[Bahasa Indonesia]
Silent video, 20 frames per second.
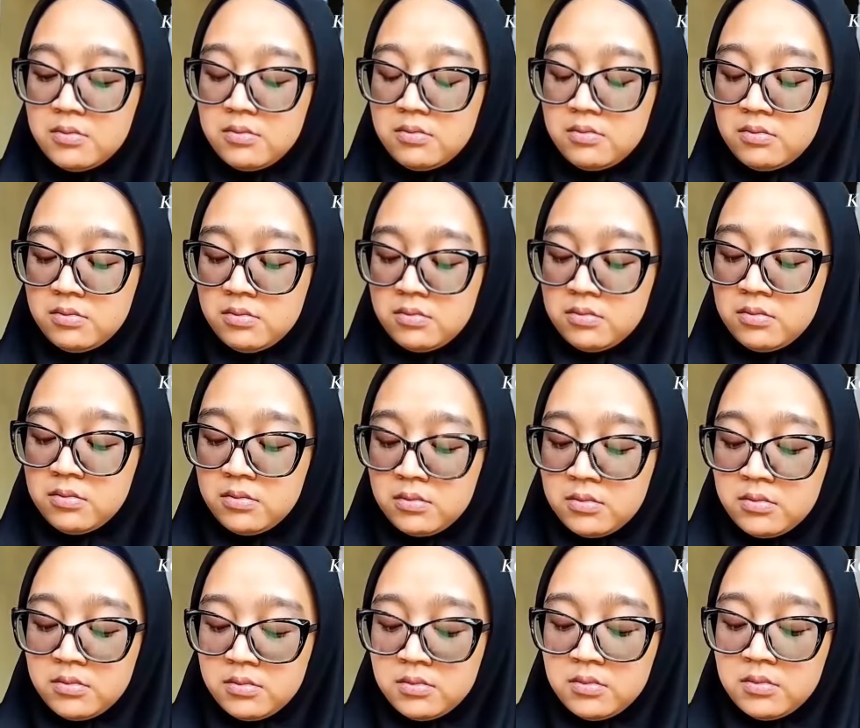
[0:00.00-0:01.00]
tapi
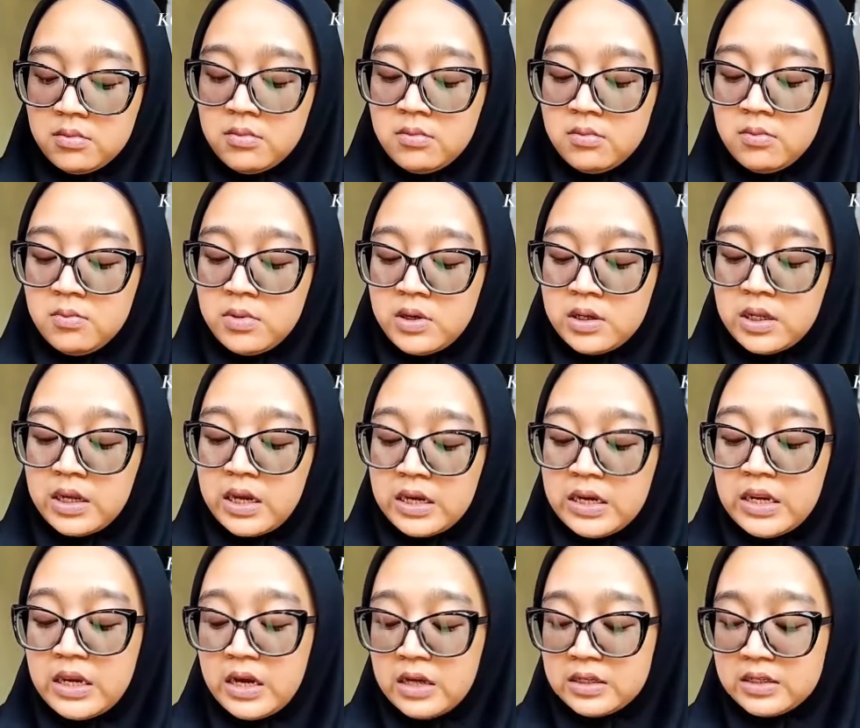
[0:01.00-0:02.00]
udah dikode
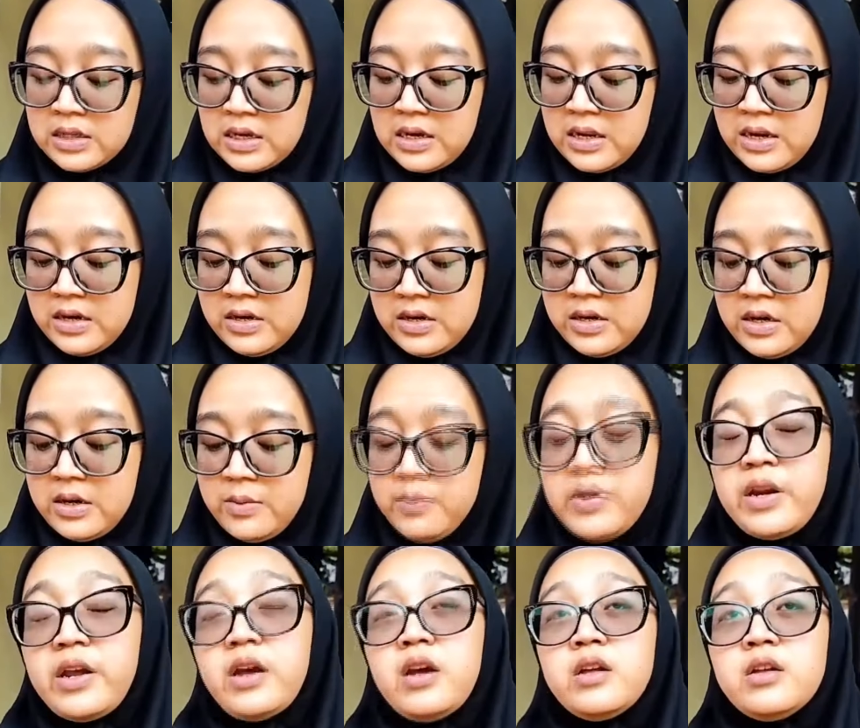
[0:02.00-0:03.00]
kan iya kesalahan dari
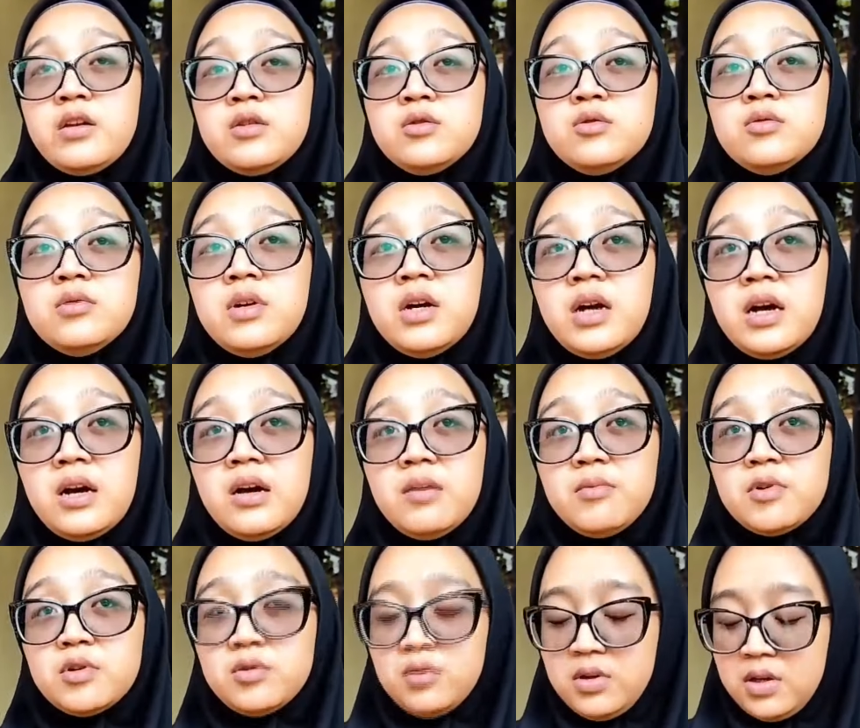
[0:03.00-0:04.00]
nya juga
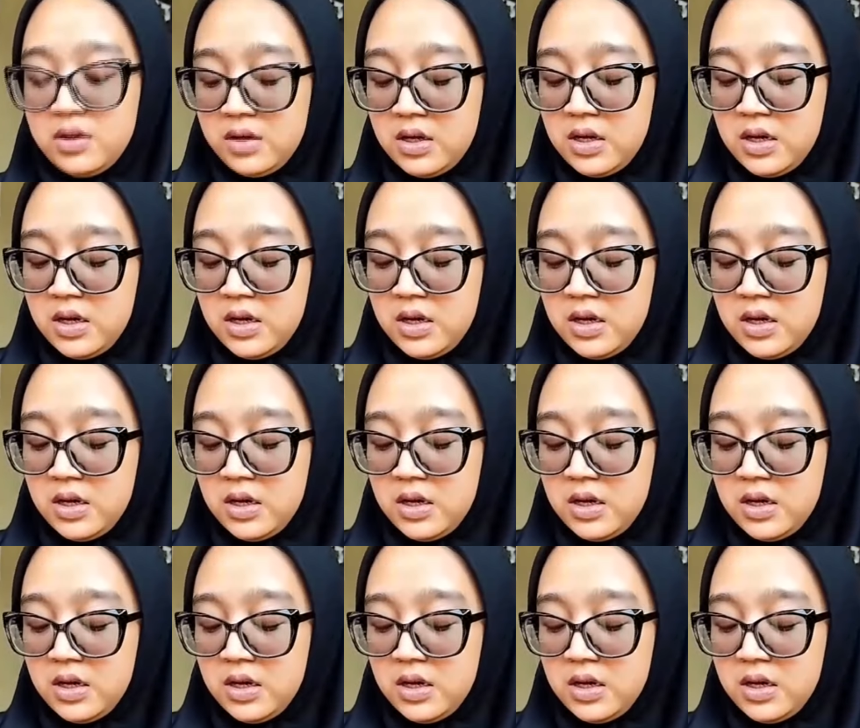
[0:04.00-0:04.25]
maksudnya